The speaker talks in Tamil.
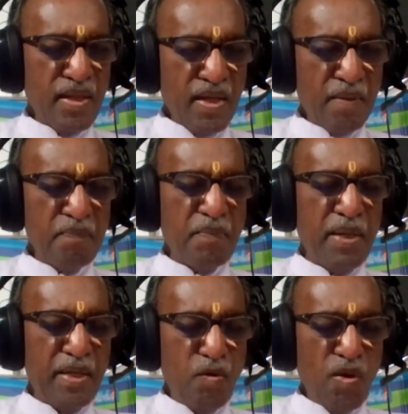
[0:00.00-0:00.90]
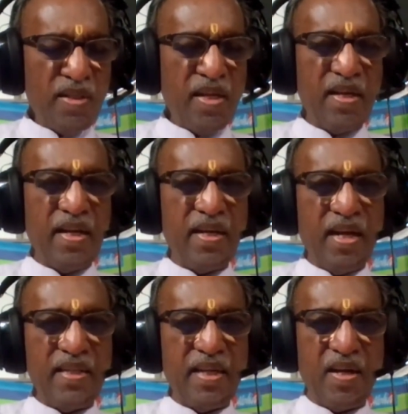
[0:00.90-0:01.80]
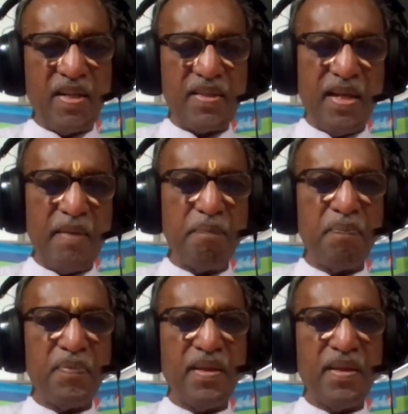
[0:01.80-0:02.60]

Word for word: இந்த மெய்யுணர் என்ற அதிகாரத்திலே